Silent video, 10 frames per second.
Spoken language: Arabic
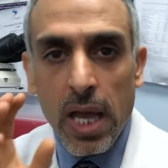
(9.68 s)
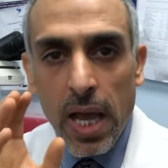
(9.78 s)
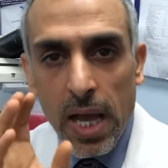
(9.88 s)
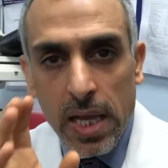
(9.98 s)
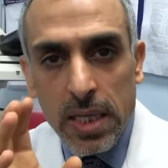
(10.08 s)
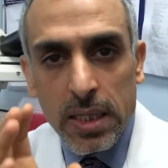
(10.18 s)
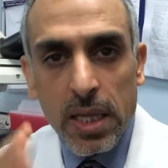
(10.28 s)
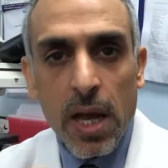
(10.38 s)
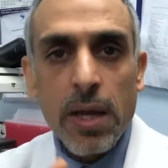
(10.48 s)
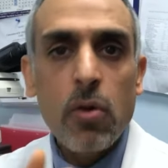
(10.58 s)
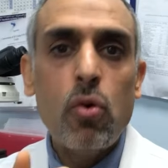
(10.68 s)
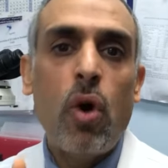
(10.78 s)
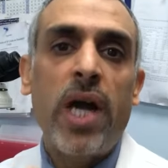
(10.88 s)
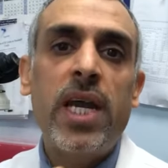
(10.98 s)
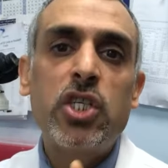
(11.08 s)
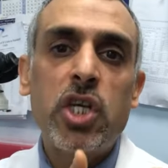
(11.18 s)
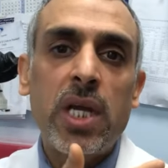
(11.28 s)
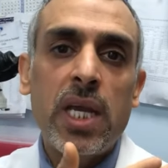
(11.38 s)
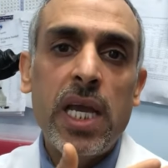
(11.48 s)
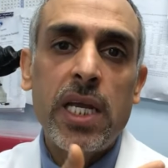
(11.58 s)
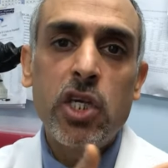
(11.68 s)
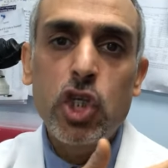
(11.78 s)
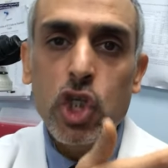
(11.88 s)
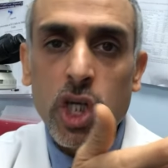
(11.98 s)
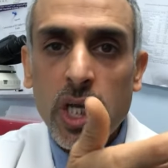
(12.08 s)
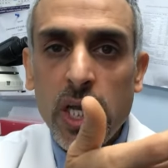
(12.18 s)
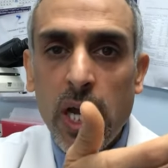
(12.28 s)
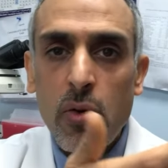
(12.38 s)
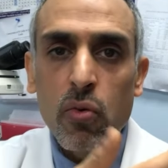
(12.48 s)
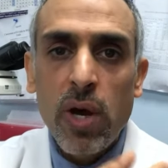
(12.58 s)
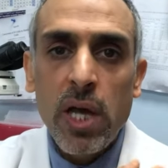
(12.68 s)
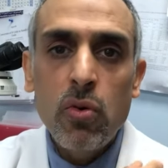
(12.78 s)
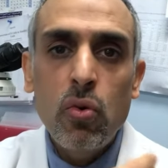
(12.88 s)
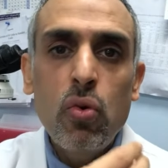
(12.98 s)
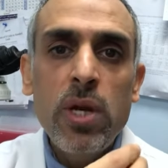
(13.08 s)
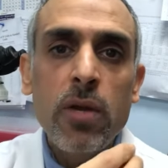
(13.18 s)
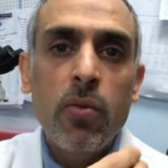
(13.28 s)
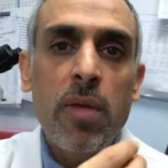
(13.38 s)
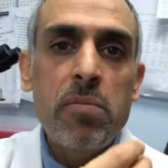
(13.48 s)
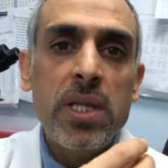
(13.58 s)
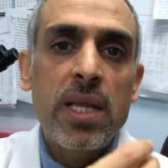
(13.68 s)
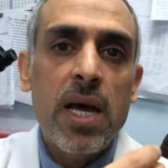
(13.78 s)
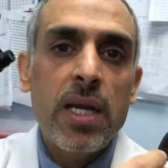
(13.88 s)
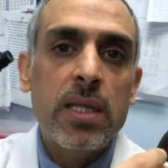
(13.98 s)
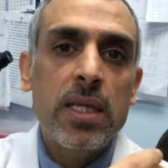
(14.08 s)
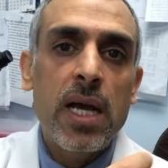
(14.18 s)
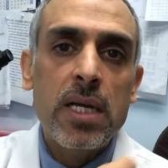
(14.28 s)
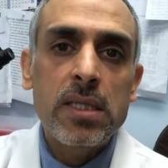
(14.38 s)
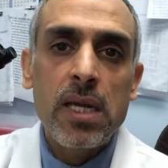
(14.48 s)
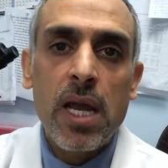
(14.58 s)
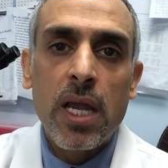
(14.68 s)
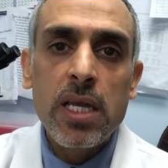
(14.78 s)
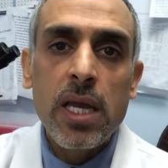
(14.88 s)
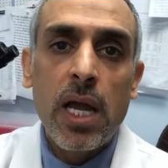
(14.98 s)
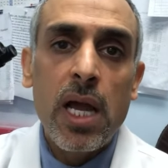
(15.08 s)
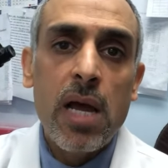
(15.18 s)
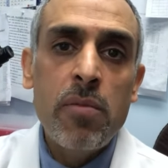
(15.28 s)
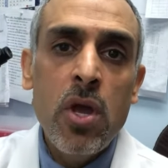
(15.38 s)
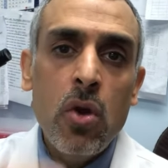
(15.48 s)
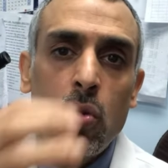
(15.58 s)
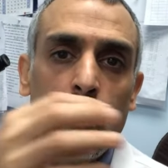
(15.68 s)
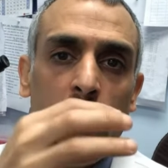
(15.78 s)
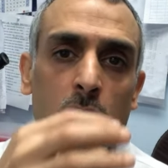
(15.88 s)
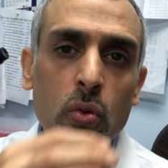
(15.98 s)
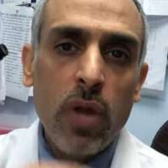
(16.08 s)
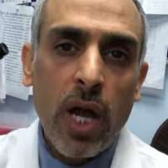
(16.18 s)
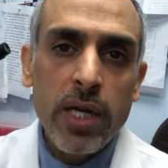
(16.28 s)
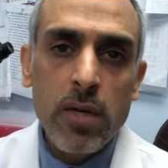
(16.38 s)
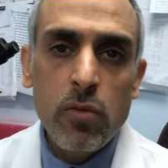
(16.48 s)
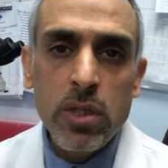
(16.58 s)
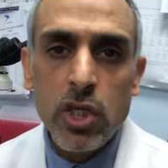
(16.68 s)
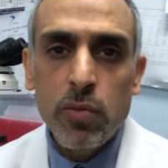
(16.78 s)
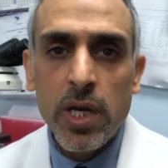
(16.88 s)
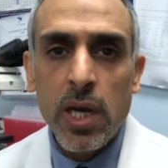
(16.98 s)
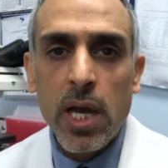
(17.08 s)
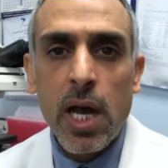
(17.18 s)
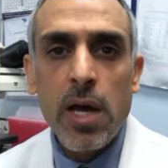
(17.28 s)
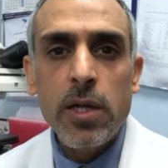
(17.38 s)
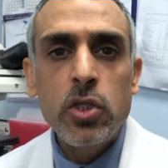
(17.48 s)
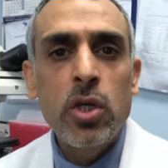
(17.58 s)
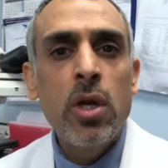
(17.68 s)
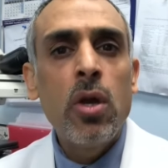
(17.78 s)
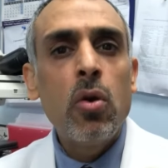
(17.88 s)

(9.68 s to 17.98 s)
هذا التاريخ على شقين، الشق الاول وهو اللي يتضمن تاريخ انتهاء الصلاحيه العام وهو اللي يوضع على المنتج من الخارج